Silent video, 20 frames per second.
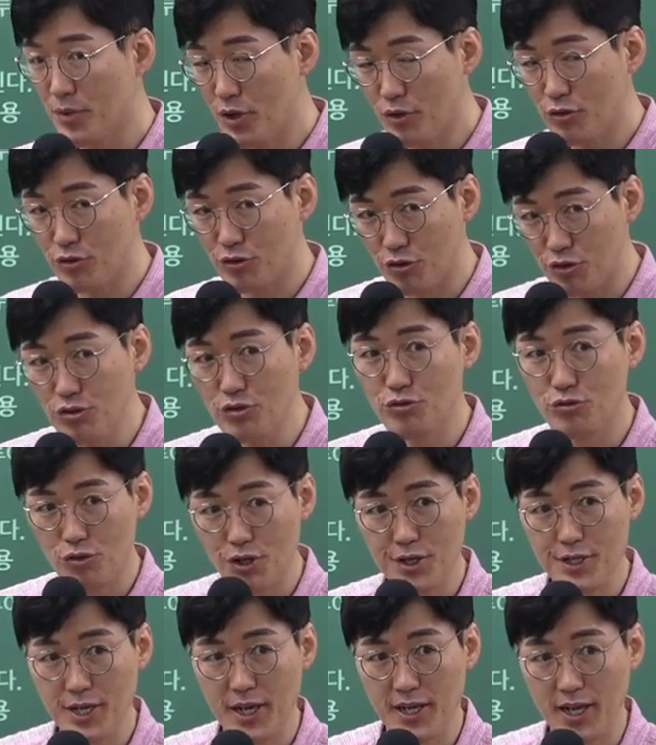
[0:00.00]
평균은
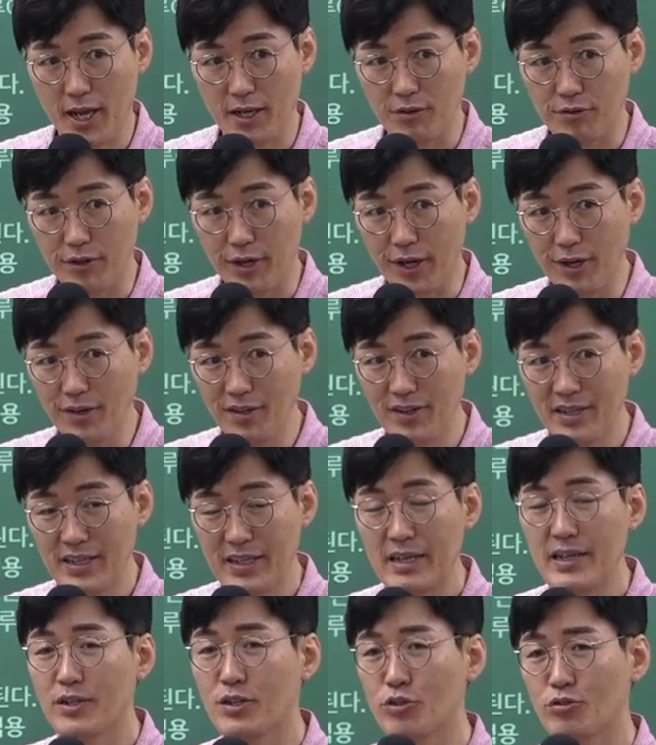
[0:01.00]
수익 얘기하는 거예요.
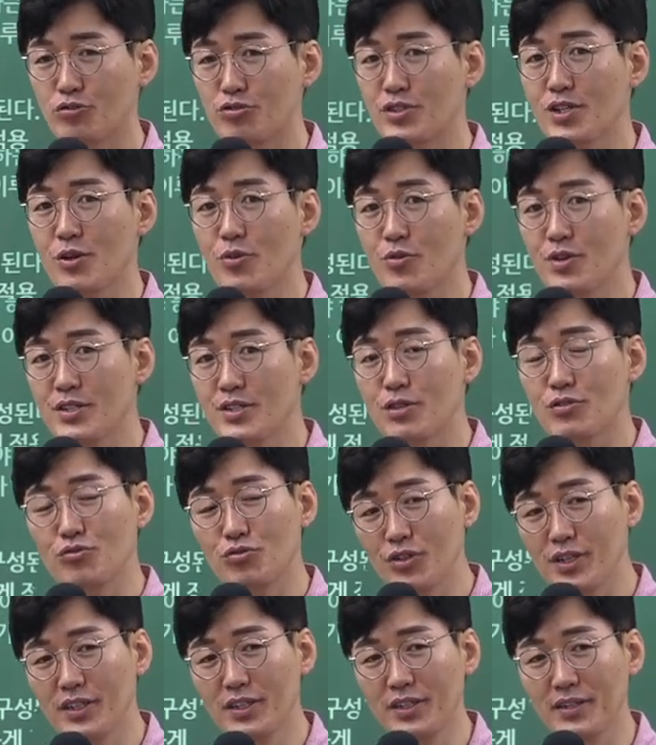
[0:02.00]
그리고 투자론에서
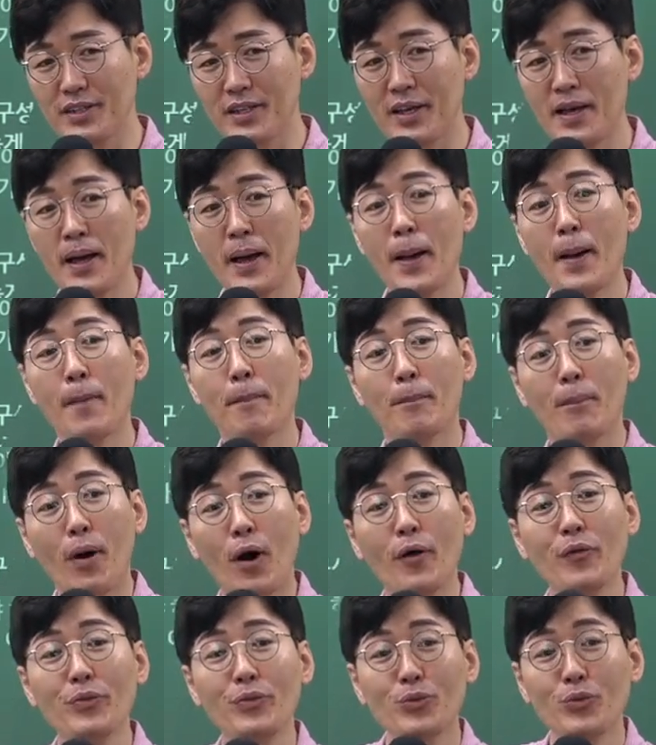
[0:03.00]
수익은
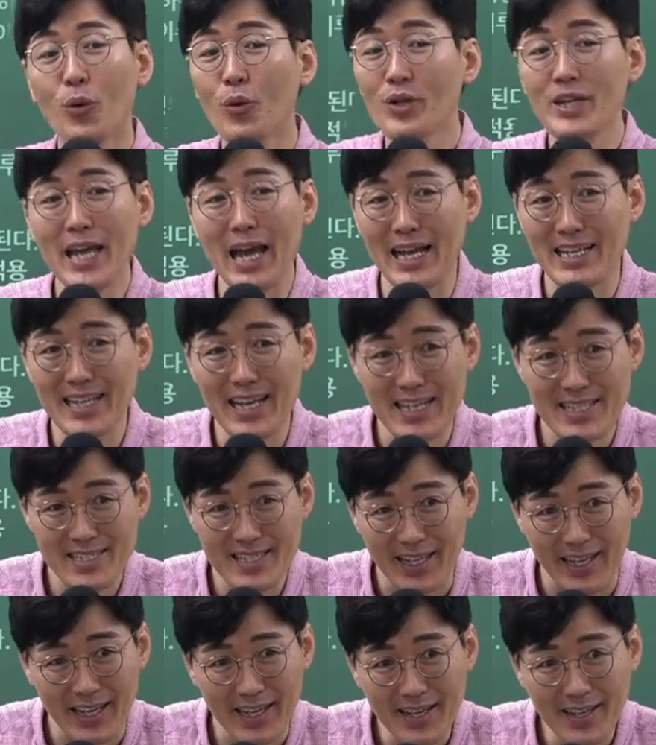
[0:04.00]
번 돈이 아니야
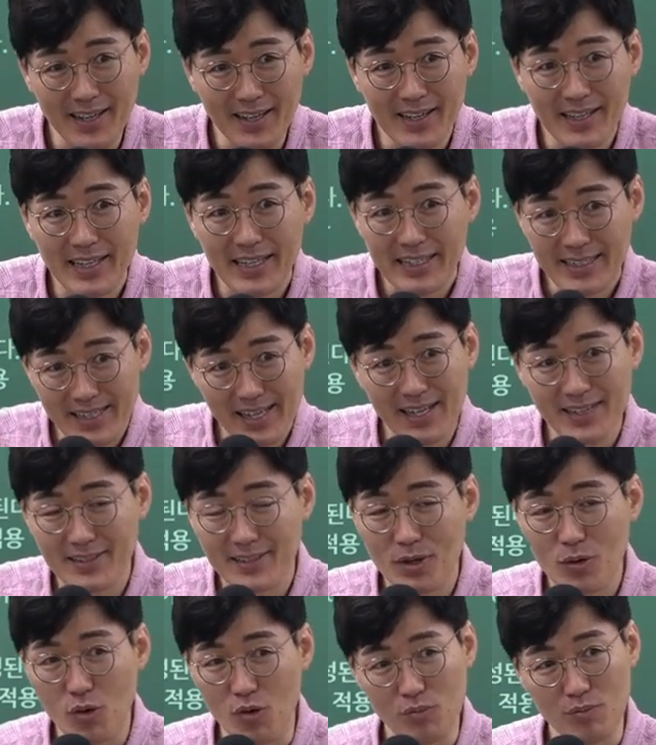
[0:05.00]
이제 이해할
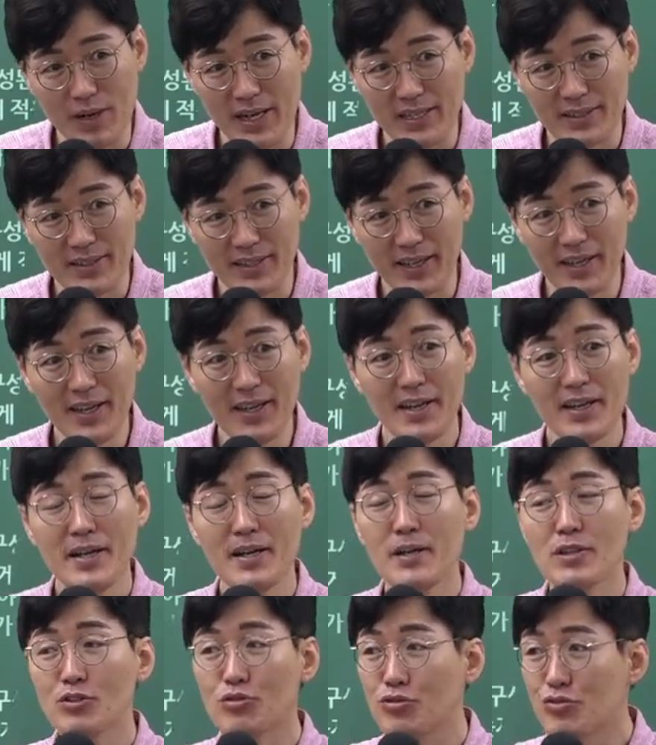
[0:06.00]
때 공부할 때
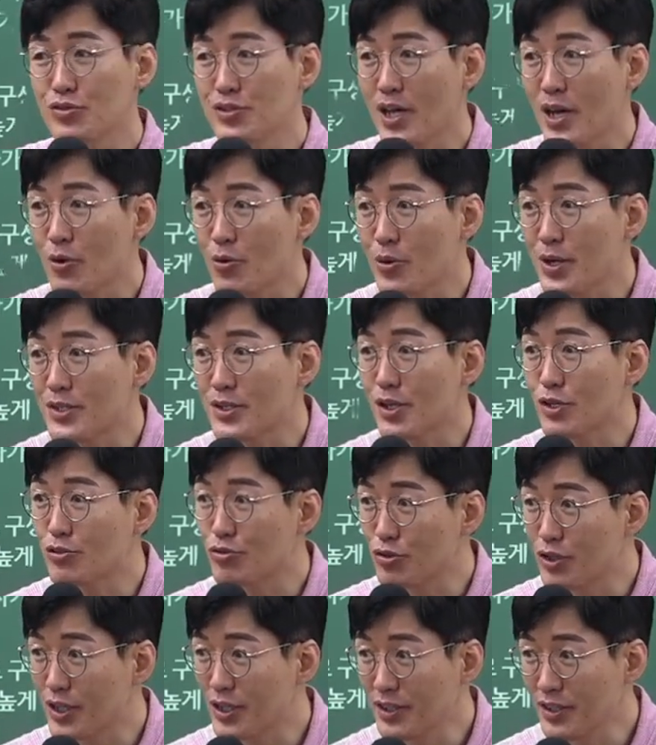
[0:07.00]
투자론에서
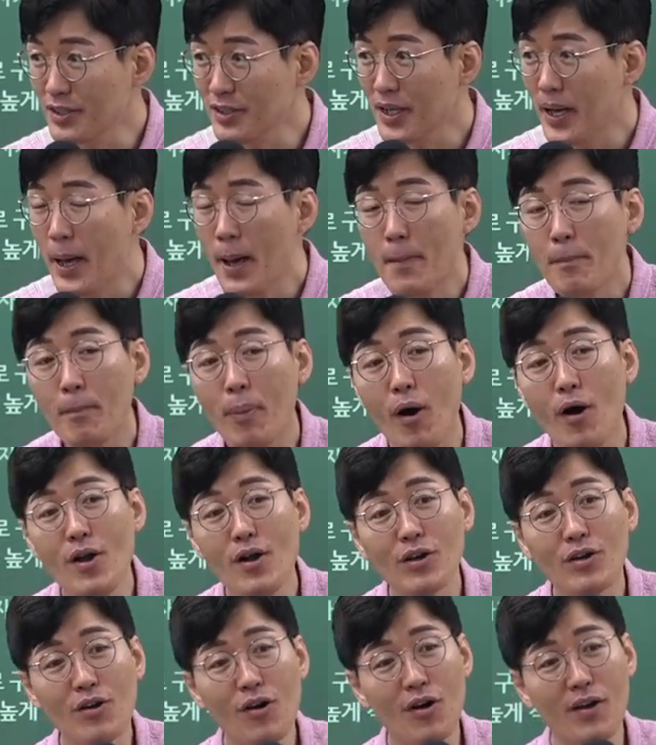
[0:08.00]
수익은
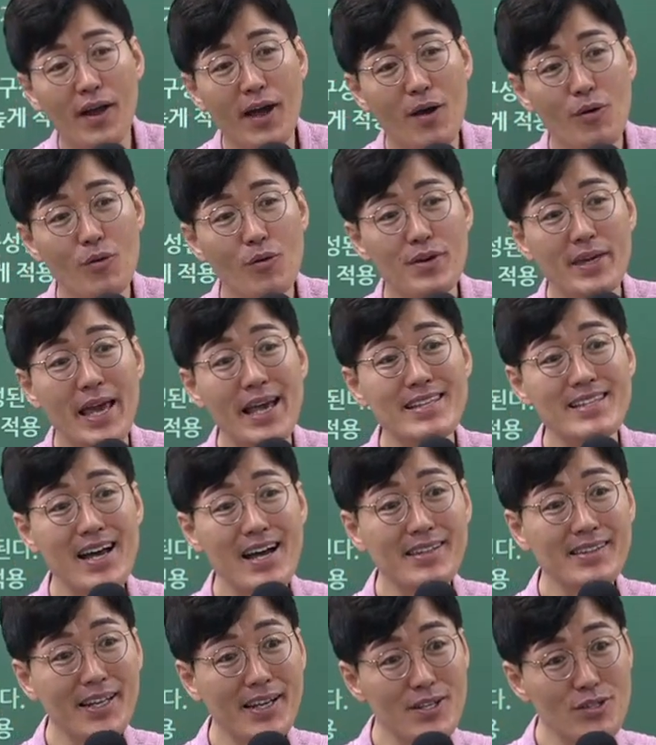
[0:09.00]
벌 거라고
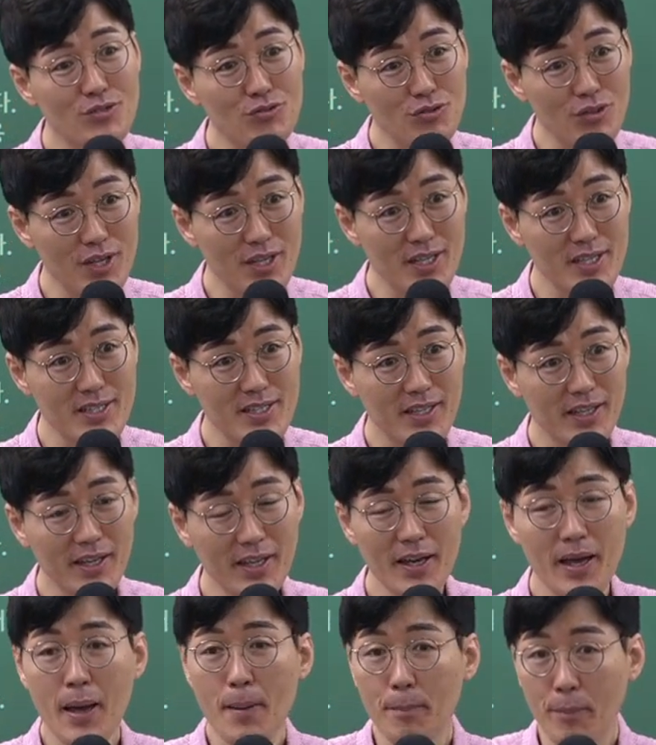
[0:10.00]
예상되는
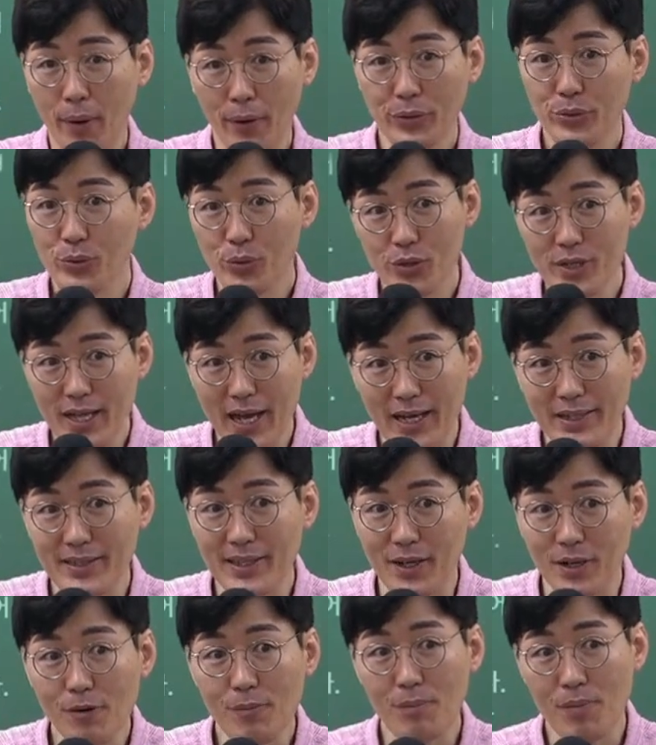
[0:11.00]
수익이지 번 돈이
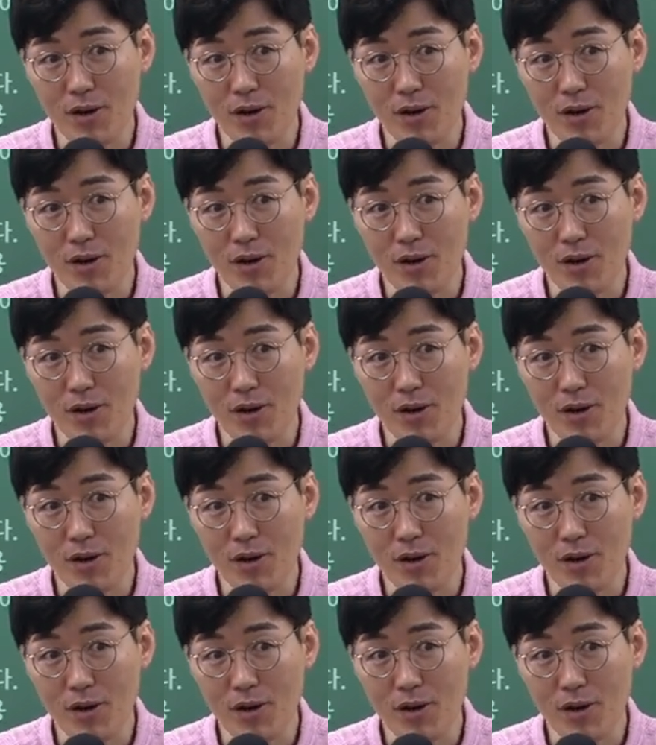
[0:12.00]
아니에요.